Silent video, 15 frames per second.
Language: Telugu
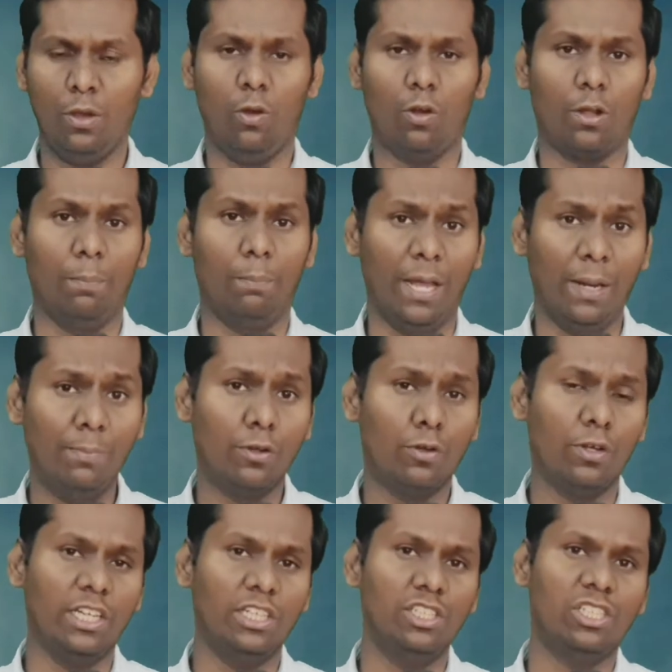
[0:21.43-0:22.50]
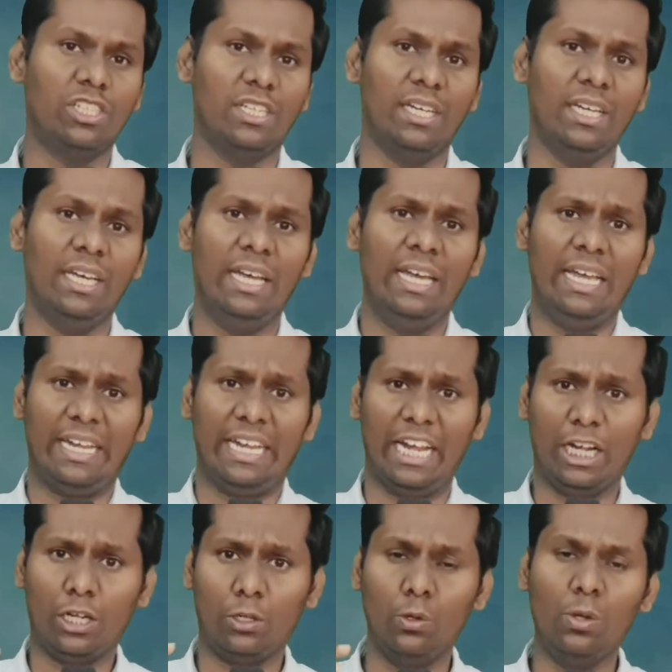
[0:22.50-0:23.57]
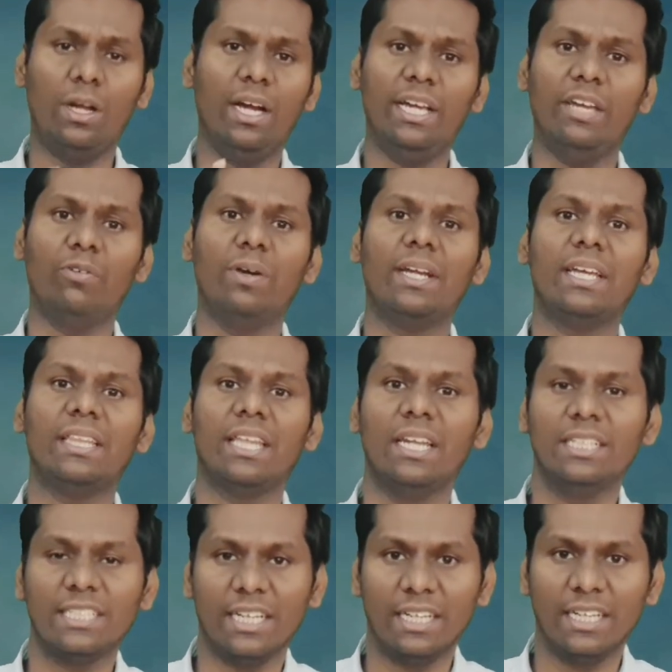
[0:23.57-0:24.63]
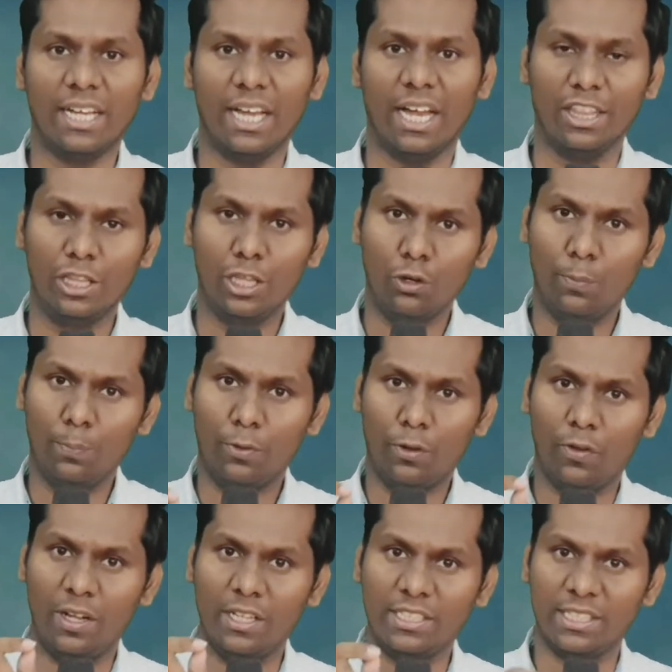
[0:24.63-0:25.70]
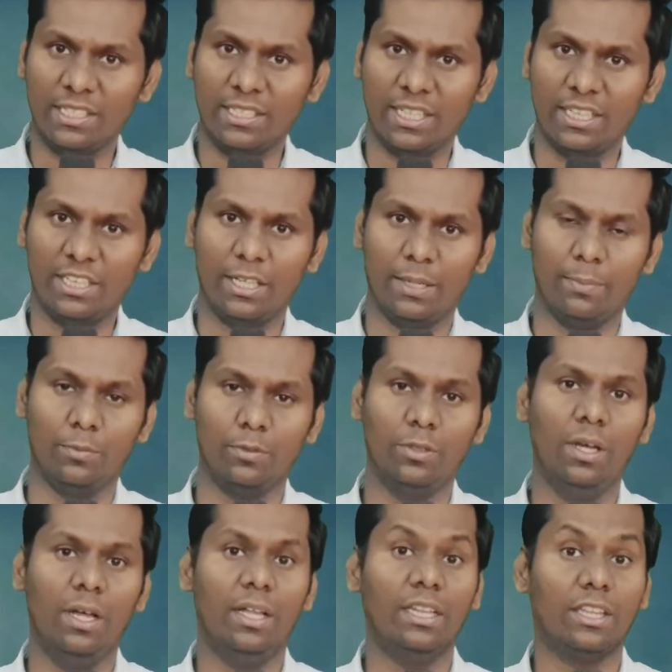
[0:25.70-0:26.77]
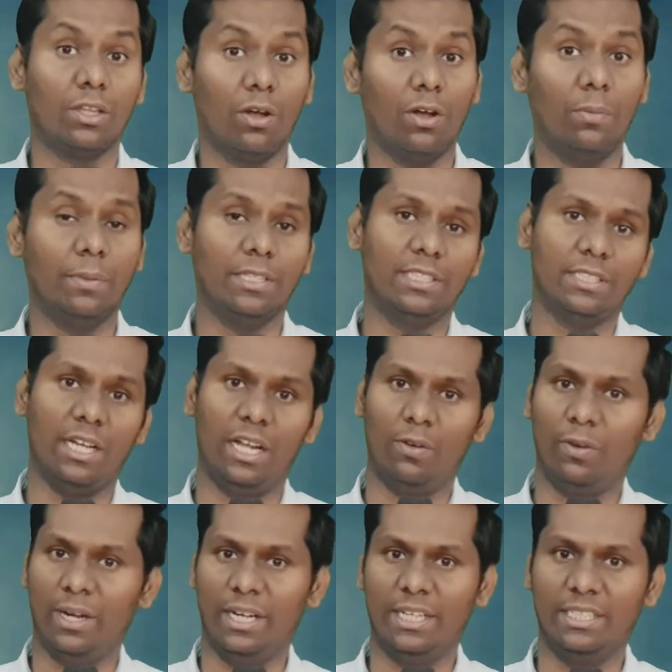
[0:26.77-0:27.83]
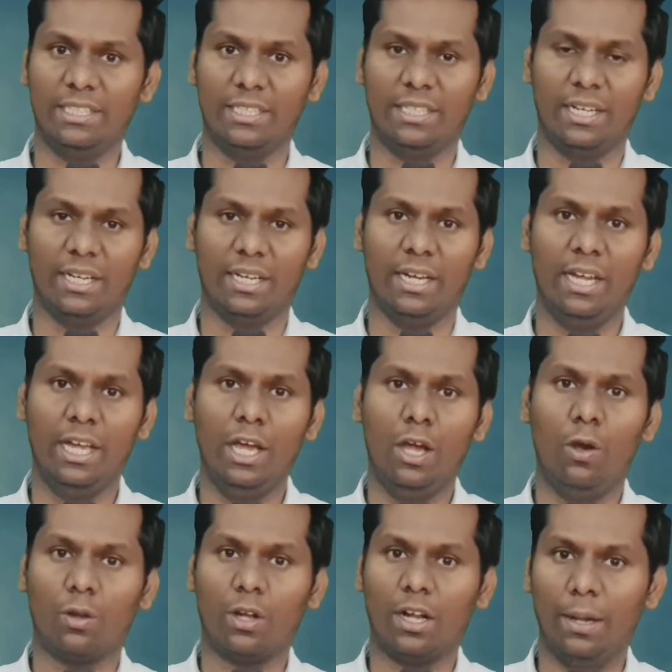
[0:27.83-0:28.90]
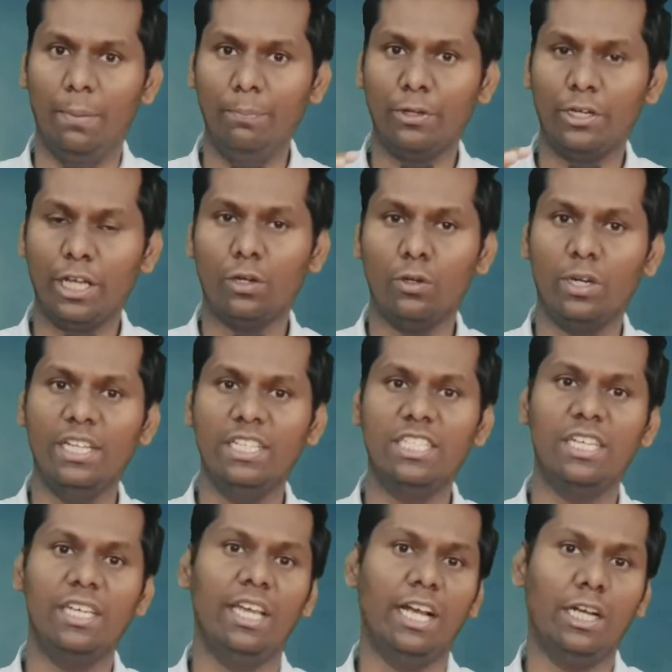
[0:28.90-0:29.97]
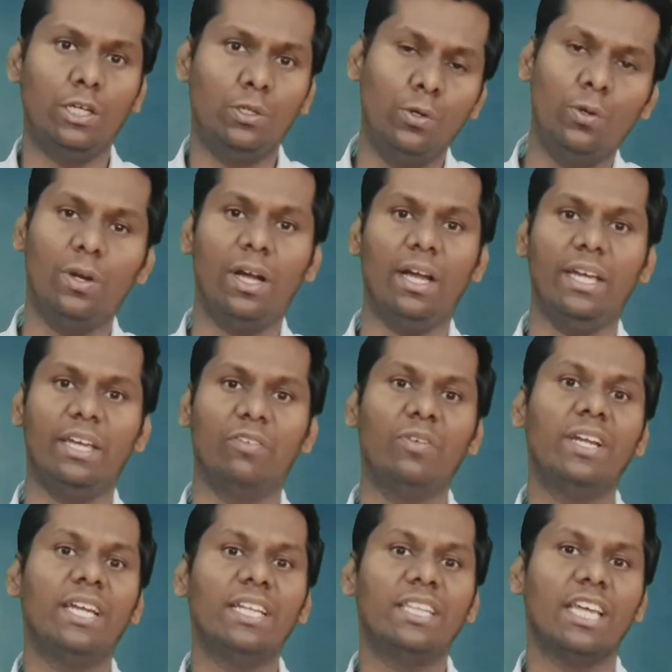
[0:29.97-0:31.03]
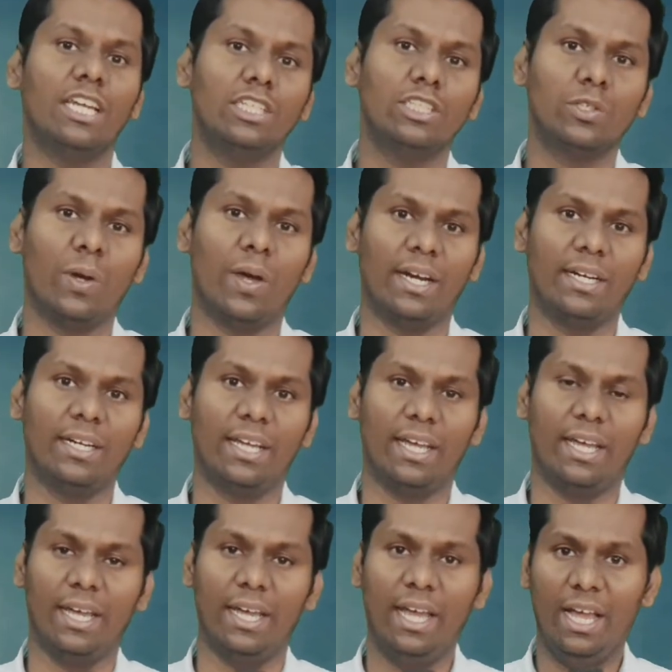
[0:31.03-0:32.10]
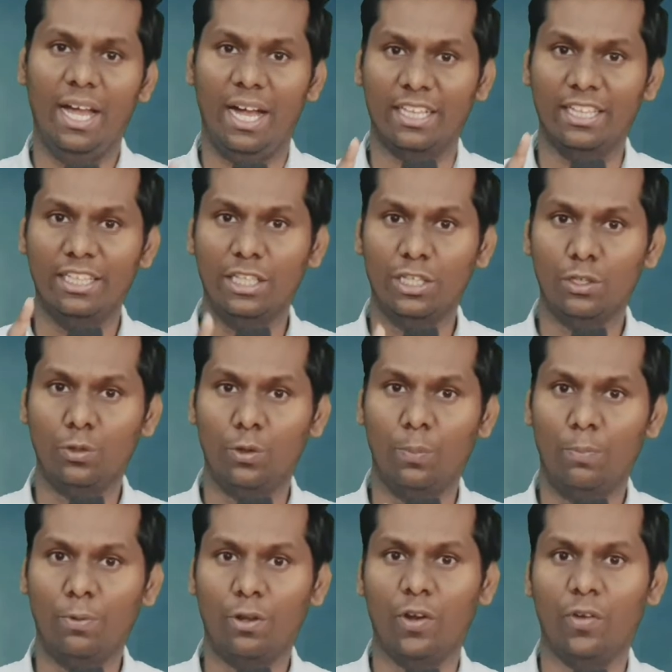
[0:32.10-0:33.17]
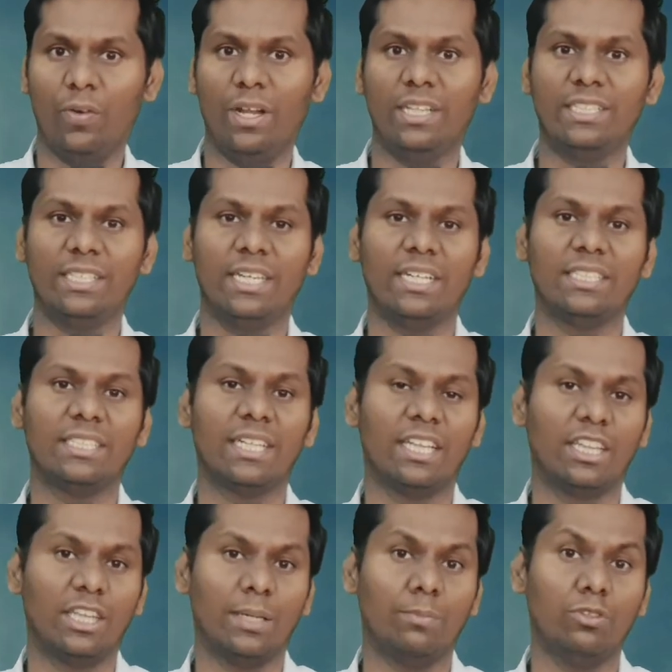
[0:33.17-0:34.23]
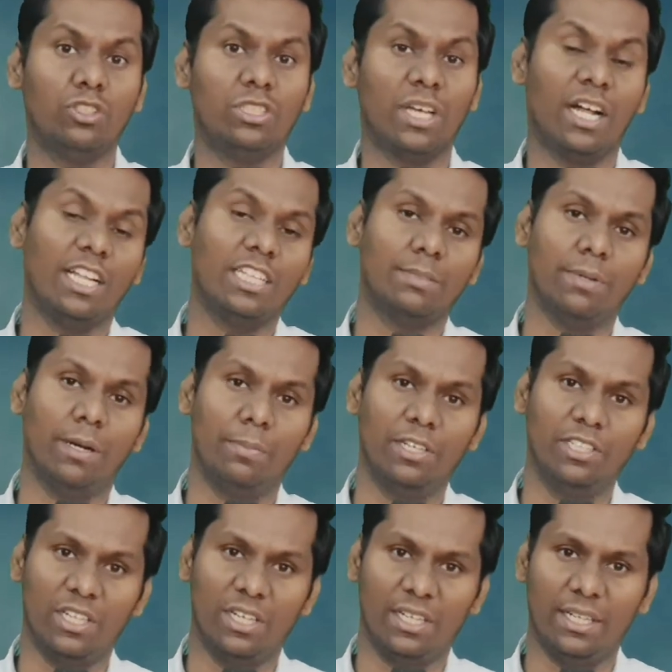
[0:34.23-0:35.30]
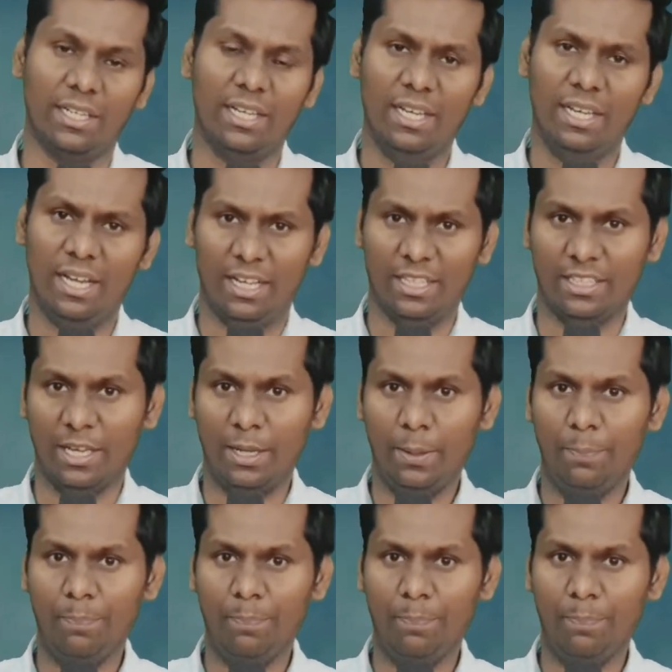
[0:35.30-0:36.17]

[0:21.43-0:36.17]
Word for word: ఒక బల్బు గురించి ఎక్కువగా ఎవరికి తెలుసు అంటే అందరూ ఒప్పుకోవాల్సిన సత్యం థామస్ అల్వా ఎడిసన్ అని ఒక కంప్యూటర్ గురించి ఎక్కువగా ఎవరికి తెలుసు అని అంటే అందరూ ఒప్పుకోవాల్సిన సత్యము చార్ల్స్ బాబేజ్ అని అయితే